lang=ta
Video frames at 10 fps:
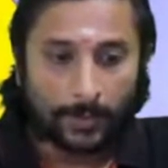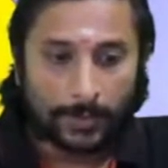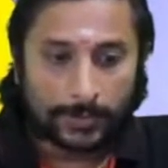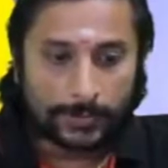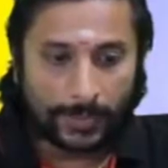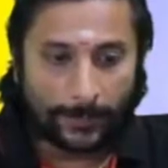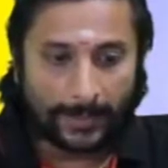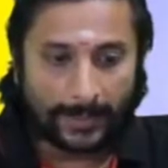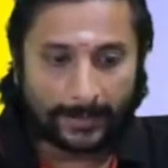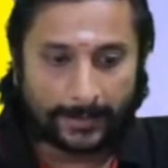ஸோ இங்கே
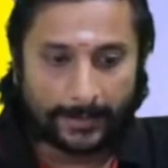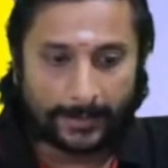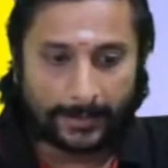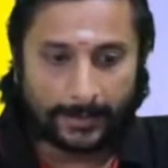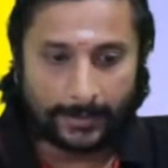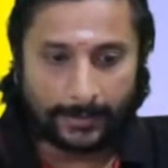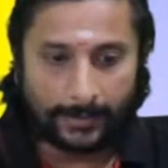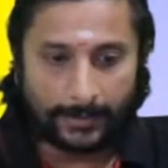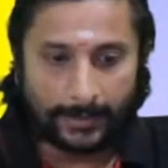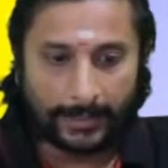பாருங்களேன் ரெண்டு இருக்குது
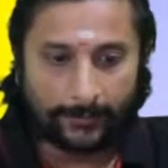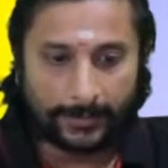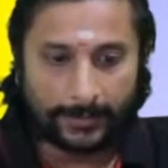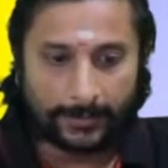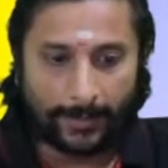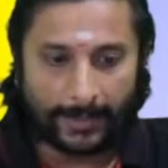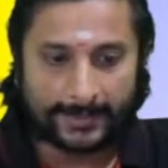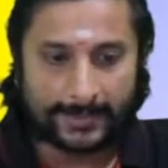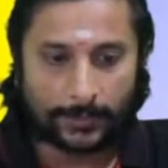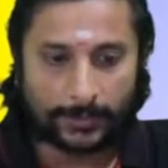இதை வந்து
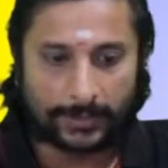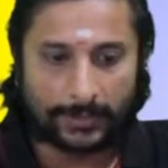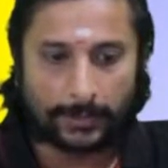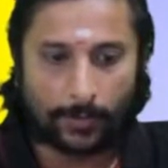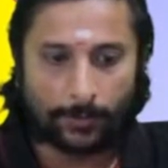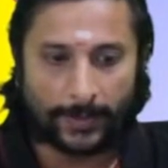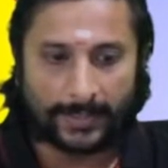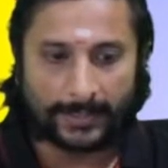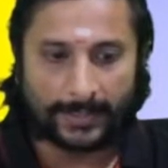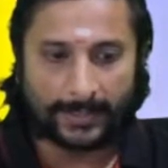மைனஸில் கொடுத்துட்டு இதை கிரவுண்ட்
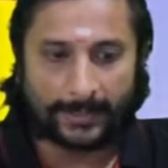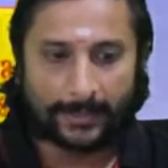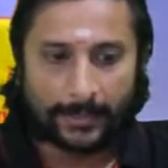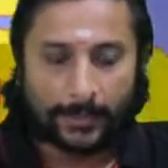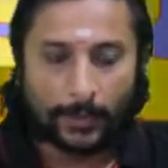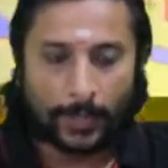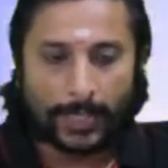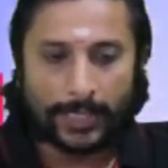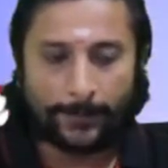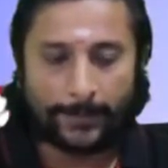பண்ணியிருக்காங்க ஓகே
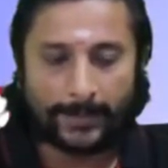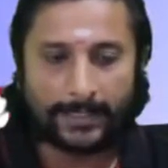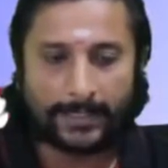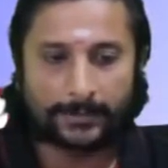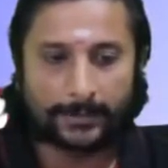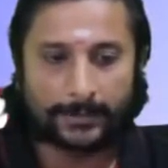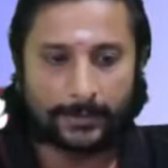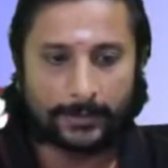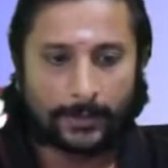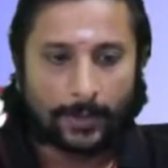இங்கே பார்த்தீங்கன்னா வந்து
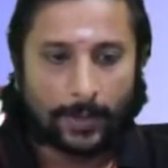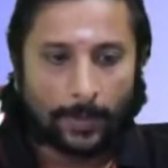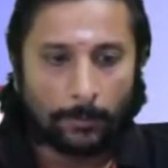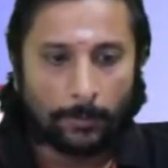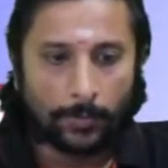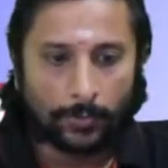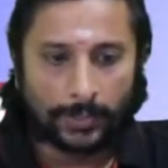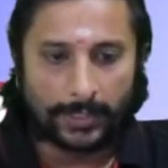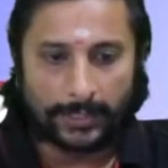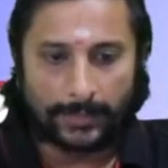மூணு
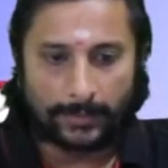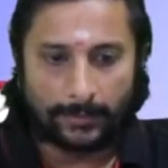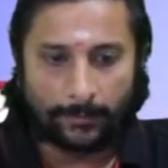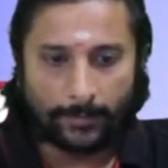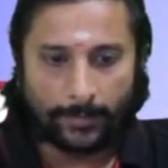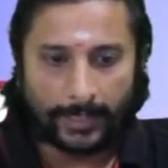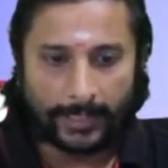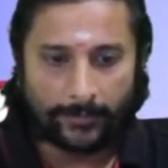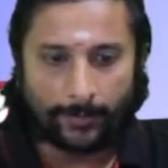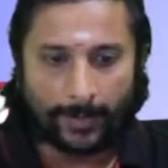இருக்குது இது
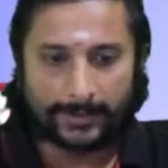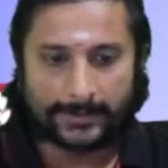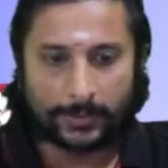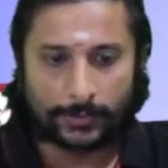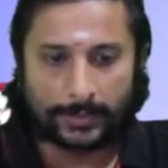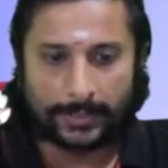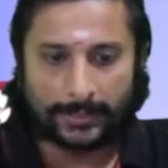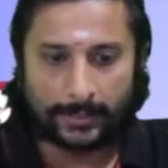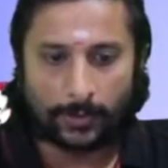வந்து மைனஸில் கொடுத்துட்டு இங்கே கிரவுண்ட்